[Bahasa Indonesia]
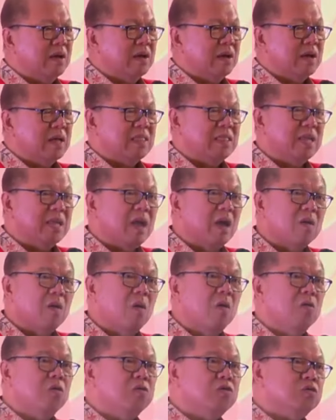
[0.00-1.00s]
Ketika
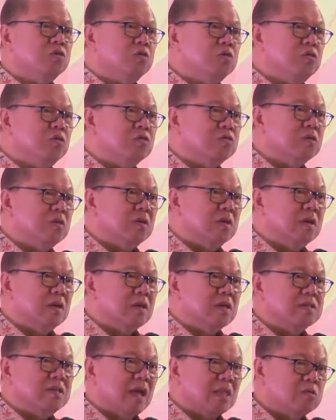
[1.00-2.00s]
Konghucu
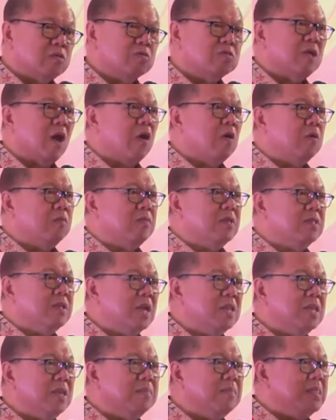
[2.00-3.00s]
satu tahun
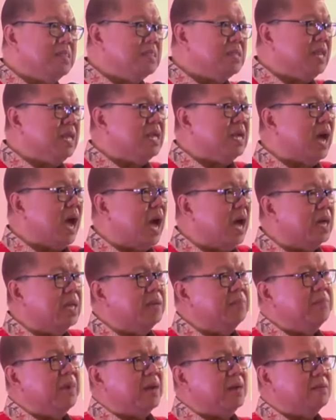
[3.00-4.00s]
menjadi menteri
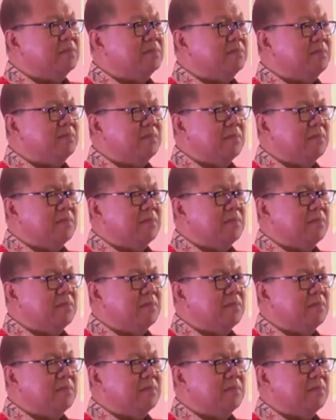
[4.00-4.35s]
kehakiman